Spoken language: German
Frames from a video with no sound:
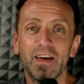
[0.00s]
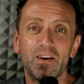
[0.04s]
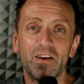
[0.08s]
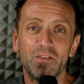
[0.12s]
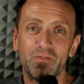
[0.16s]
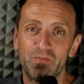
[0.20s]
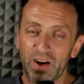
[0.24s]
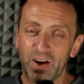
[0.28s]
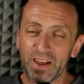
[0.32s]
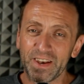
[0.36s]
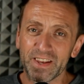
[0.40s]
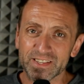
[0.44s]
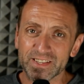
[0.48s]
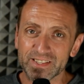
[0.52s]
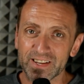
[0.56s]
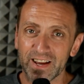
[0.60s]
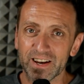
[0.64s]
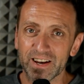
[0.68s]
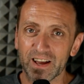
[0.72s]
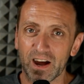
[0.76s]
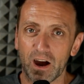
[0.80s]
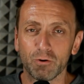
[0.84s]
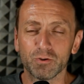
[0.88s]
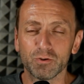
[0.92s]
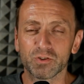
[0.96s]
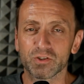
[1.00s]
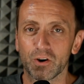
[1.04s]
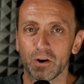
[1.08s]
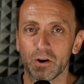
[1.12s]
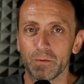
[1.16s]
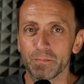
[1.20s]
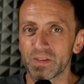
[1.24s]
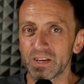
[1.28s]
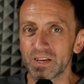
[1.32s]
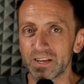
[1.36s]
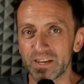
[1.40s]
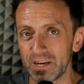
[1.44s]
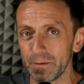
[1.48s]
Wann das Teil
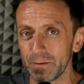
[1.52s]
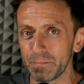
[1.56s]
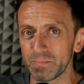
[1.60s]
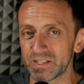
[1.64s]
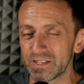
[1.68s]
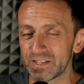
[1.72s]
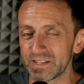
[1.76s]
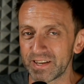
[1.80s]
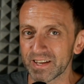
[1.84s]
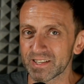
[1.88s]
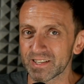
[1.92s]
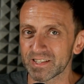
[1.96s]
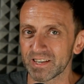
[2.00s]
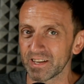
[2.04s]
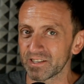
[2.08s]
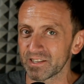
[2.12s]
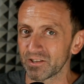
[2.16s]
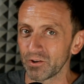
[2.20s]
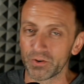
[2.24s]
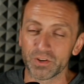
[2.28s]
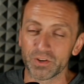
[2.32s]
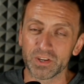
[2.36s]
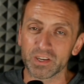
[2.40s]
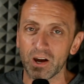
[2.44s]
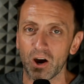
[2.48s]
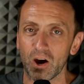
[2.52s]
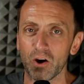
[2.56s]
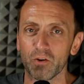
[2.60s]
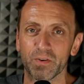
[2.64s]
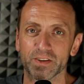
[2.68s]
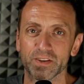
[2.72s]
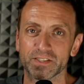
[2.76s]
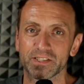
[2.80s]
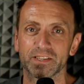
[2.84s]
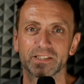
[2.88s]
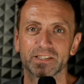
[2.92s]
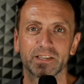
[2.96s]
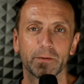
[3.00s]
rauskommt, gibt es derzeit noch nicht. Auch
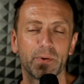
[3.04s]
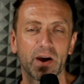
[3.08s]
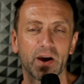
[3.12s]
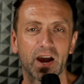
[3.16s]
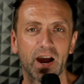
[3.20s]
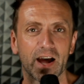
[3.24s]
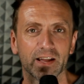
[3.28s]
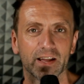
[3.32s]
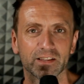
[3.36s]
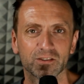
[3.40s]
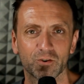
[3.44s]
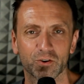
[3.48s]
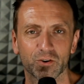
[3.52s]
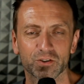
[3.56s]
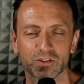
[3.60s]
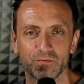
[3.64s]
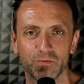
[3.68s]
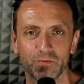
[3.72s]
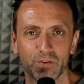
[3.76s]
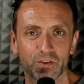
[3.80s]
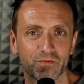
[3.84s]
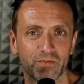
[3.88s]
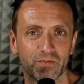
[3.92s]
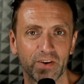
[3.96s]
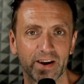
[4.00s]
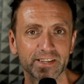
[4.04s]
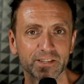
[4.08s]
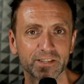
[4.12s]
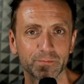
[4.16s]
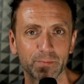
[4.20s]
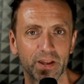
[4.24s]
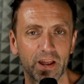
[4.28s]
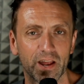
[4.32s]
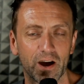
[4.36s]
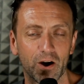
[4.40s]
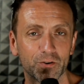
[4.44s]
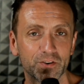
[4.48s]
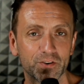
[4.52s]
was das separat kosten wird, weiß
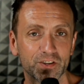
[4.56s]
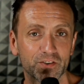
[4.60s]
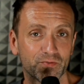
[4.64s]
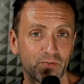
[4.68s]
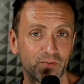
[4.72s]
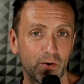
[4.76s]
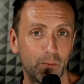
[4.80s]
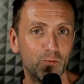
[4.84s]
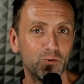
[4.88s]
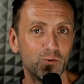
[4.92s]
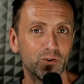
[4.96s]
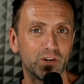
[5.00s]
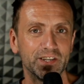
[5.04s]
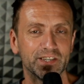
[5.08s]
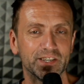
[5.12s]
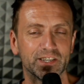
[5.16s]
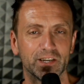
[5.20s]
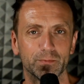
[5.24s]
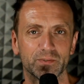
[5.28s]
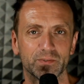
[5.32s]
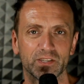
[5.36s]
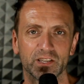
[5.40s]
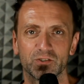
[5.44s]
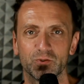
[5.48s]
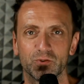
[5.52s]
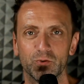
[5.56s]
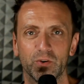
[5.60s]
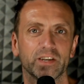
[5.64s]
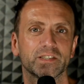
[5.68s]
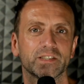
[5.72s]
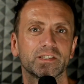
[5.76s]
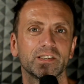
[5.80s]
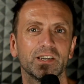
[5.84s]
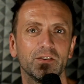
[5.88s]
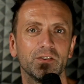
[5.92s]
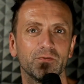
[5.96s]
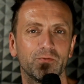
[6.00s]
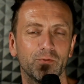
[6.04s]
man auch nicht. Vermutlich gibt es dazu
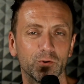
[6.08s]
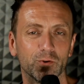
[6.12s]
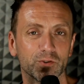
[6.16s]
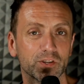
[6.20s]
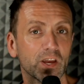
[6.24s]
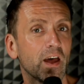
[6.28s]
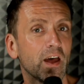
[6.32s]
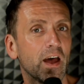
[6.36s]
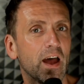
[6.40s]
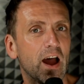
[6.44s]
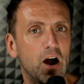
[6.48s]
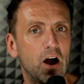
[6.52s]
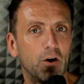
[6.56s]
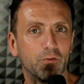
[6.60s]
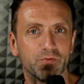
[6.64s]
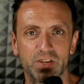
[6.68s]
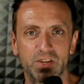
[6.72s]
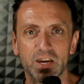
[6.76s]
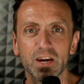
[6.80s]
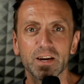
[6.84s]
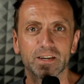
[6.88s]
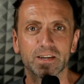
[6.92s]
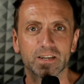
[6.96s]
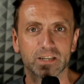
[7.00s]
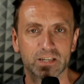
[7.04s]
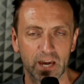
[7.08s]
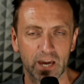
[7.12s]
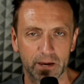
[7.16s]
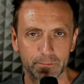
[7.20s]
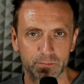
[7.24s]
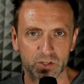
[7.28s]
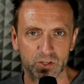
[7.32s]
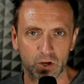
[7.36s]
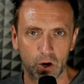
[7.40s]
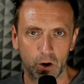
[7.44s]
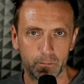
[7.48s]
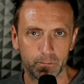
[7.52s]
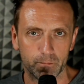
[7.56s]
erst Infos auf der
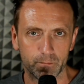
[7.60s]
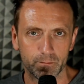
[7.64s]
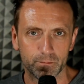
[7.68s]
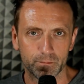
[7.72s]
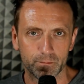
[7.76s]
Gamescom.